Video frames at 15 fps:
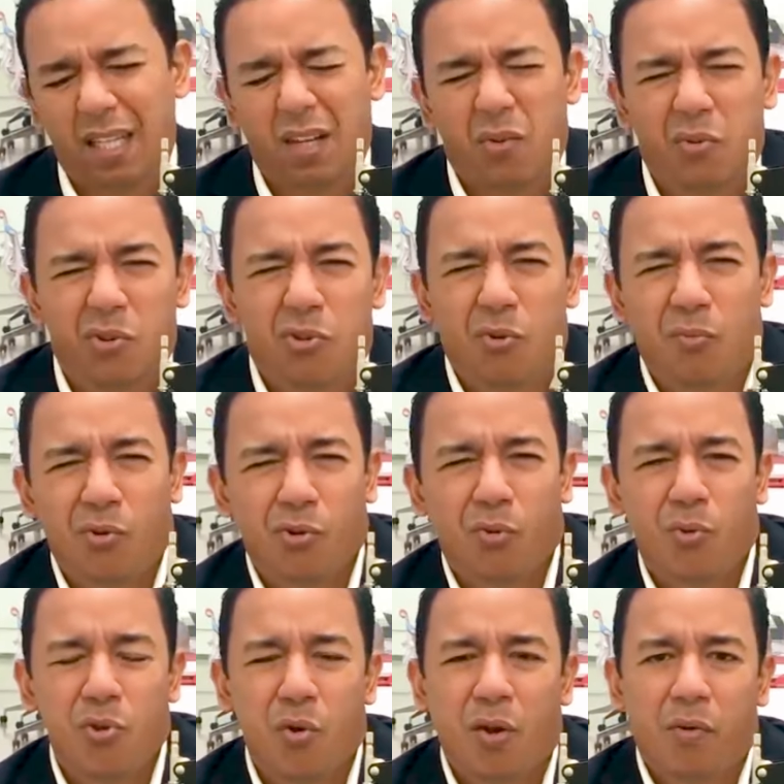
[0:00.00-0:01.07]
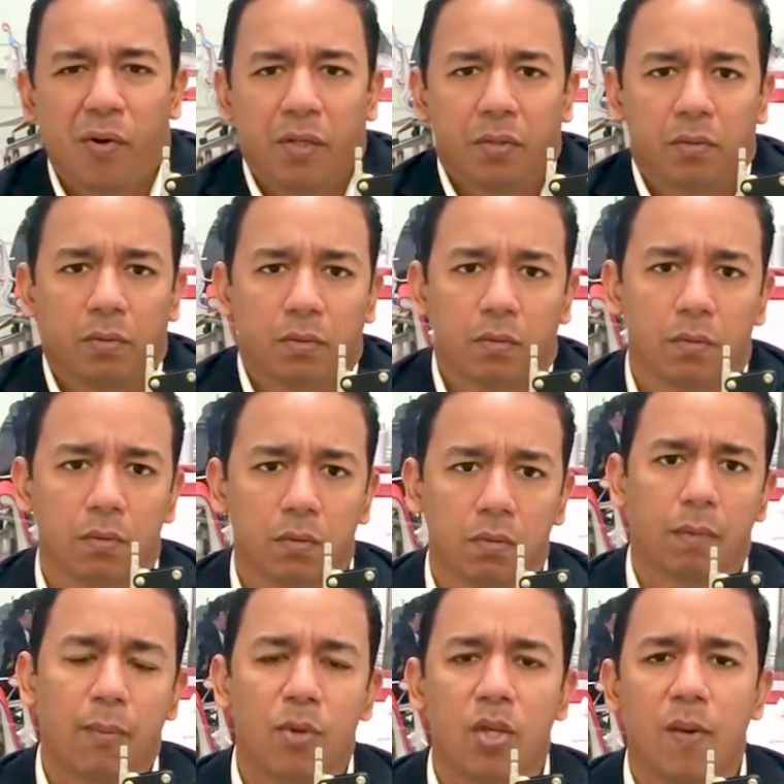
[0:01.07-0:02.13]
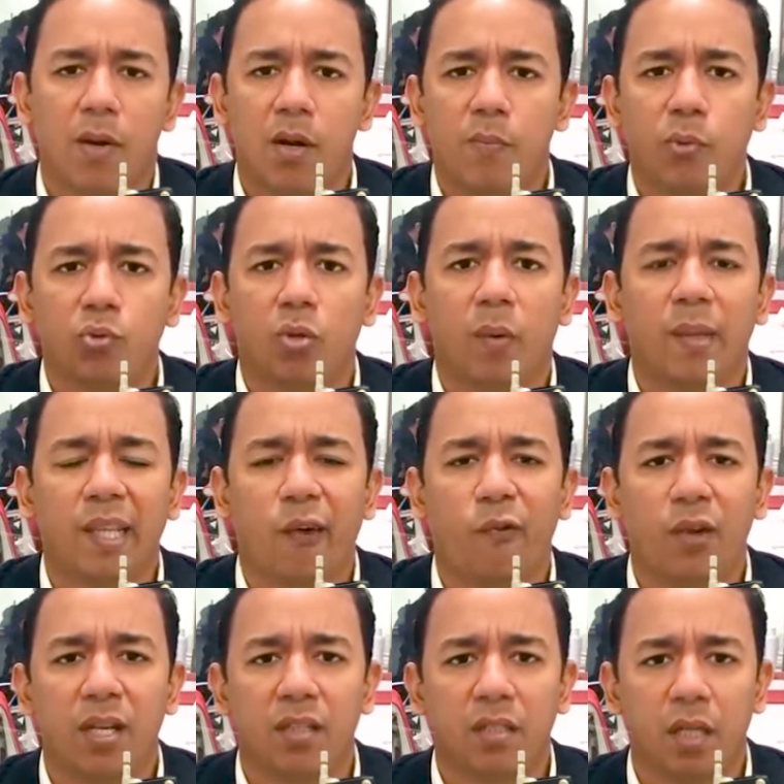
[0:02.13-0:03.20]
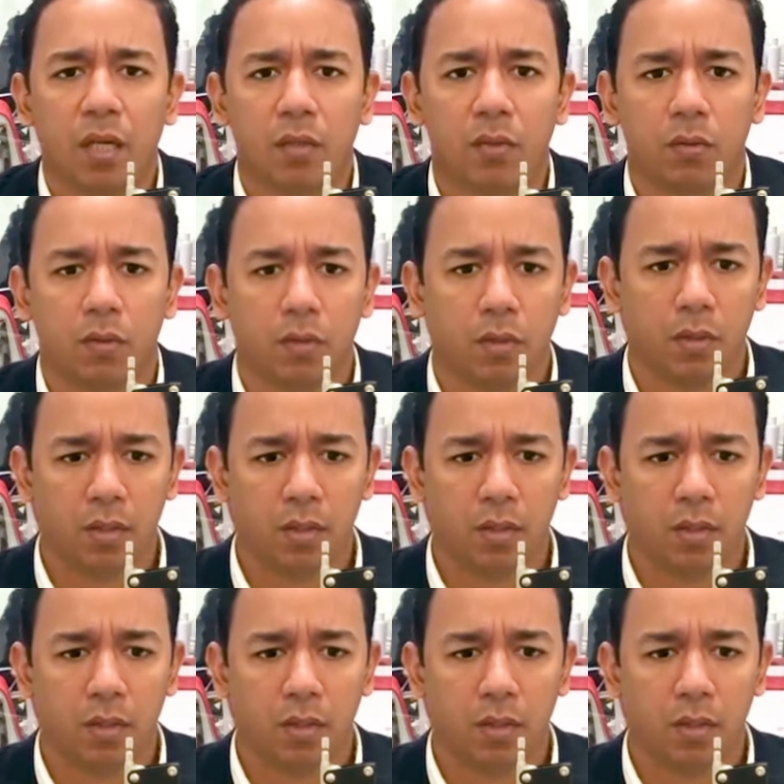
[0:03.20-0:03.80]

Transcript: Calderón, ¿y cómo, yo hago eso? Vamos a llevarlo al punto de vista financiero.